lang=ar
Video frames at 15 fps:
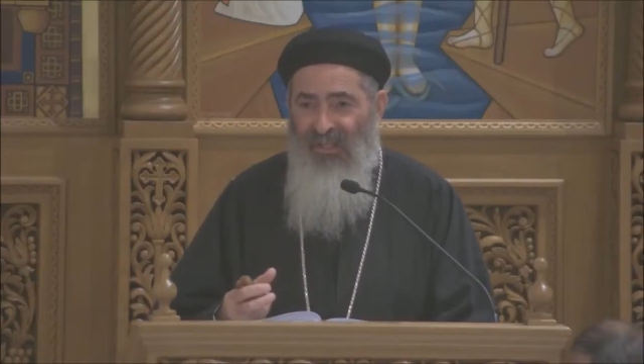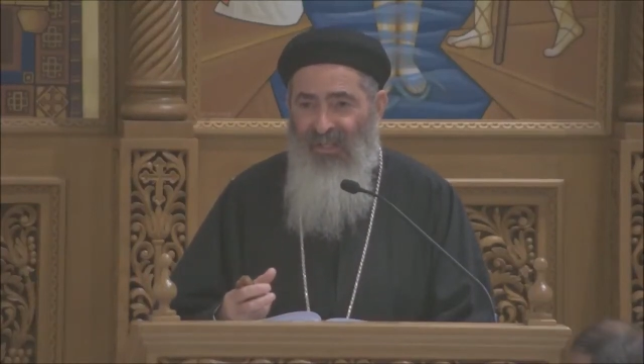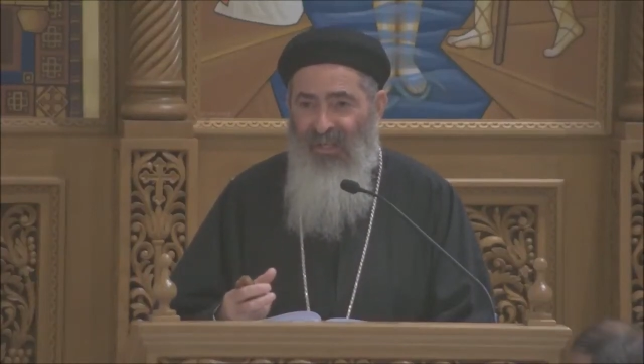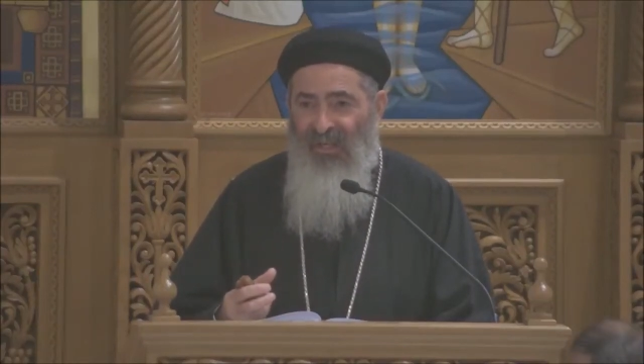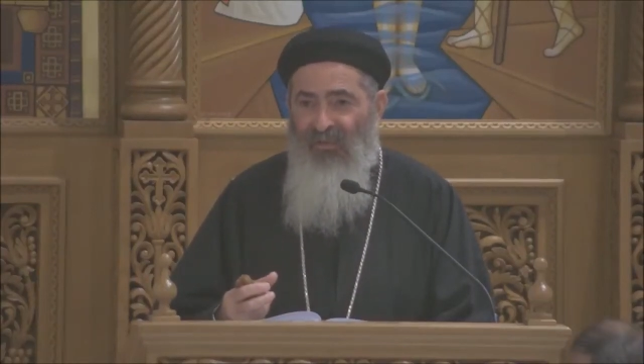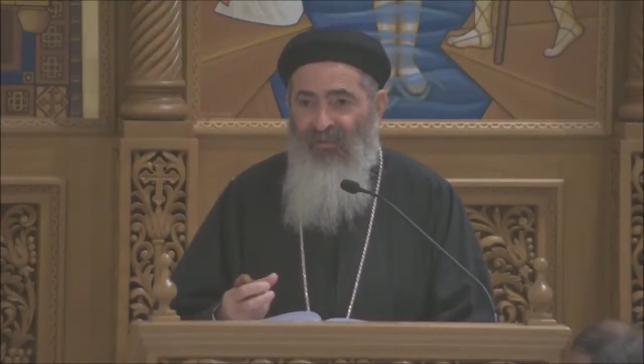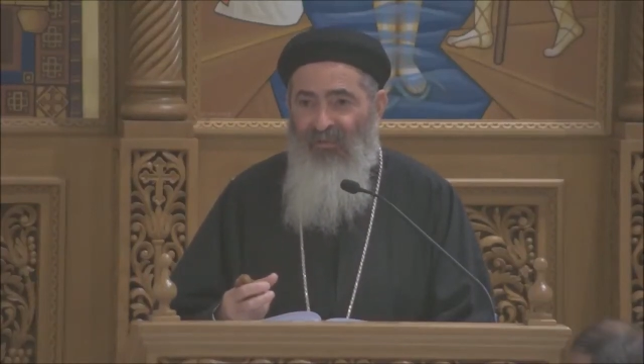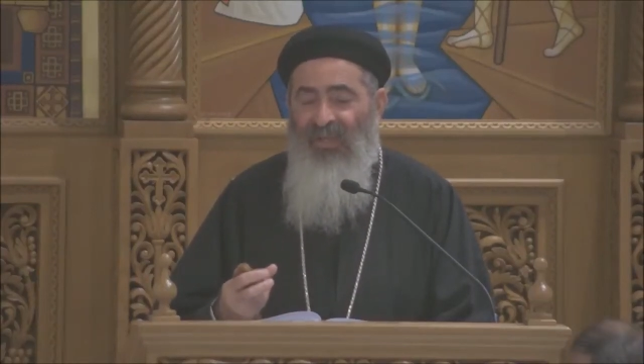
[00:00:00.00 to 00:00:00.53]

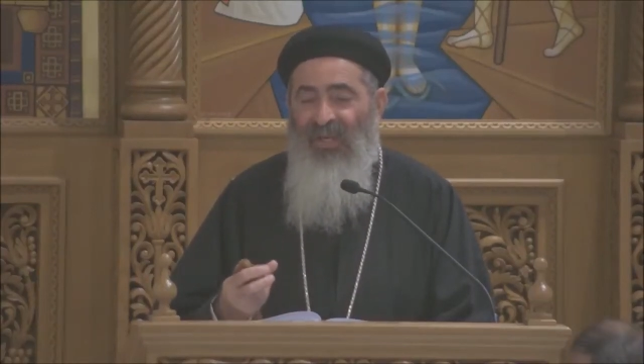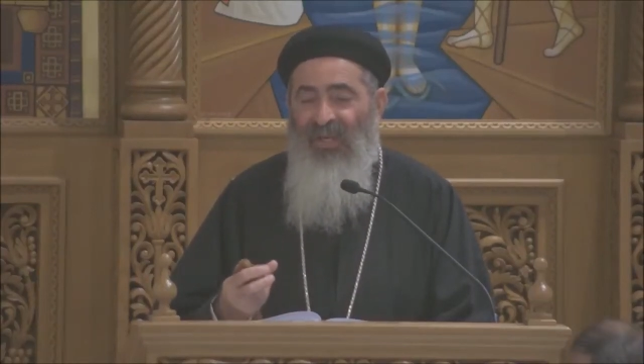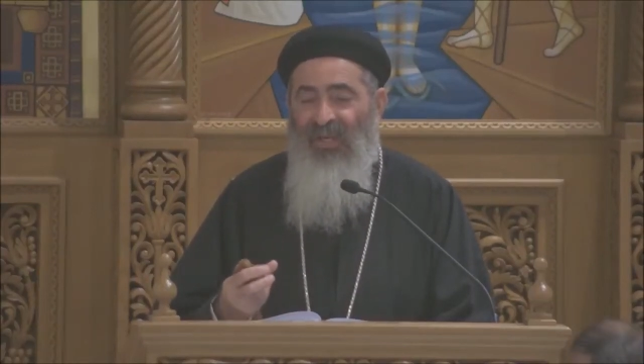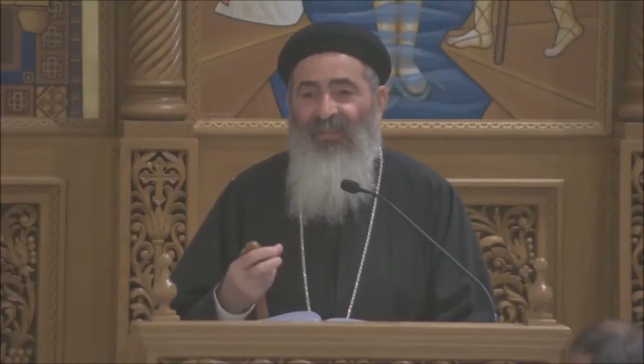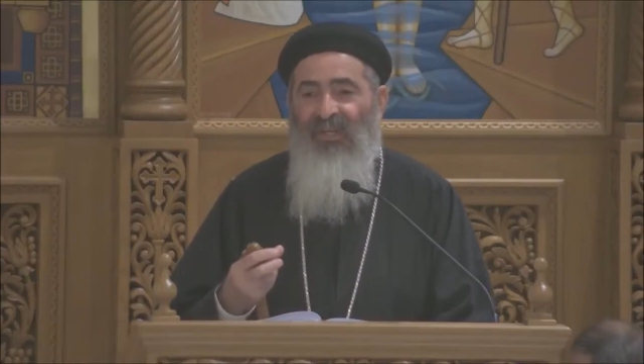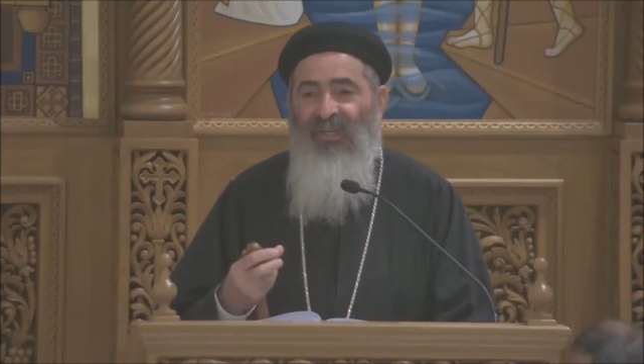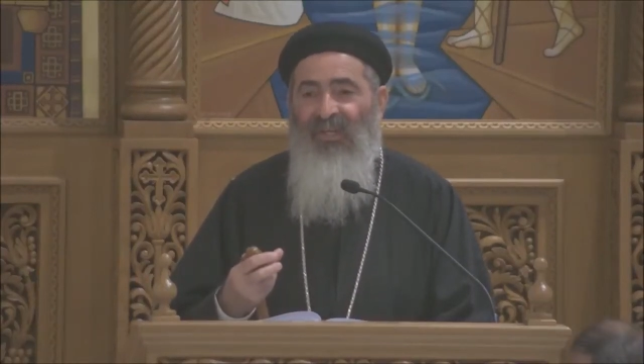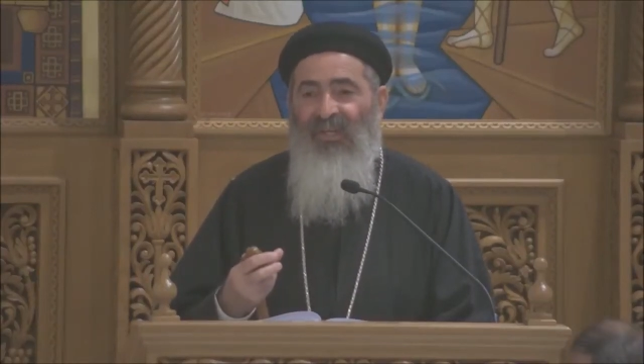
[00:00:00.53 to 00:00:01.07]
في يد
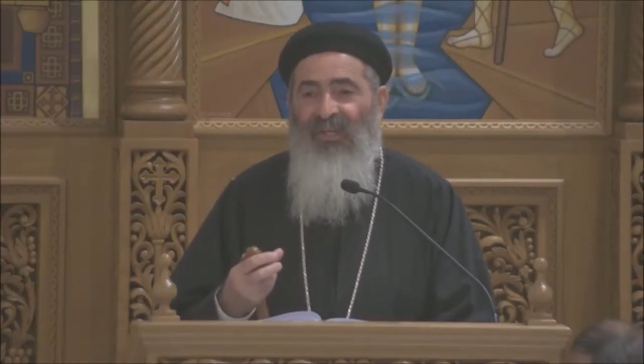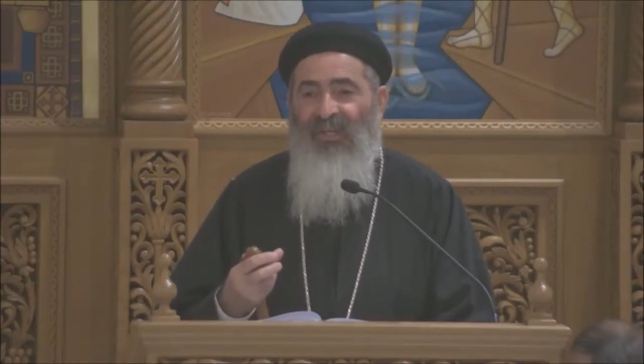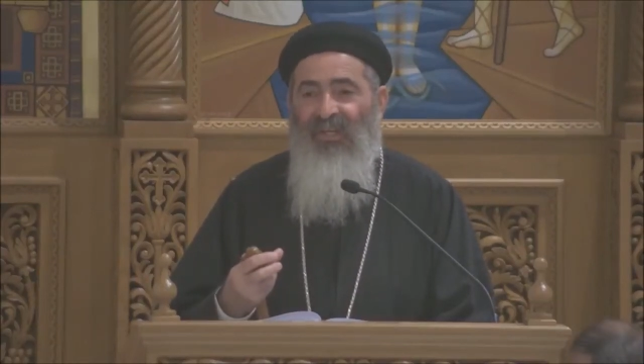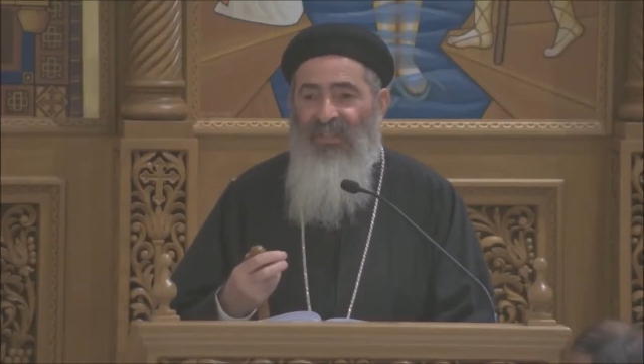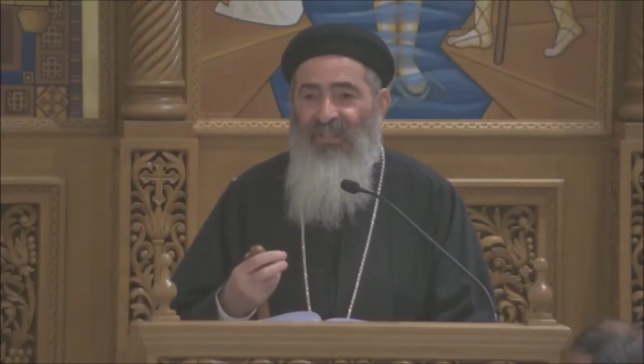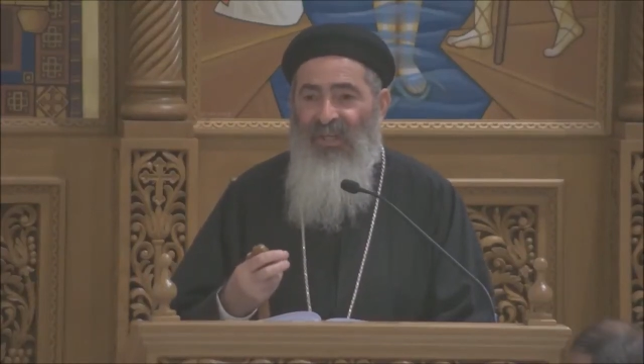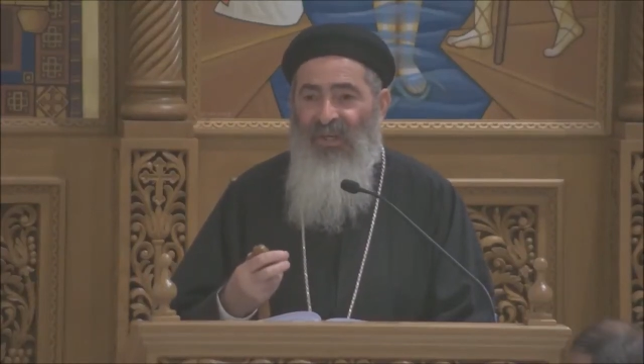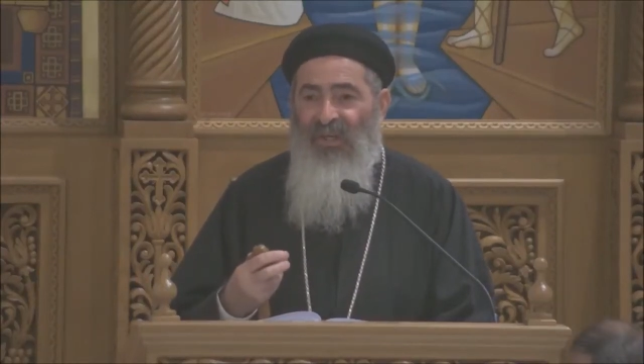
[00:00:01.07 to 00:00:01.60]
الكنيسه
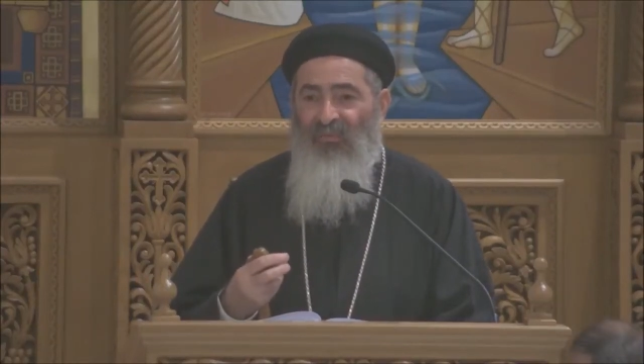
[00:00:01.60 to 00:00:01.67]
وفي يد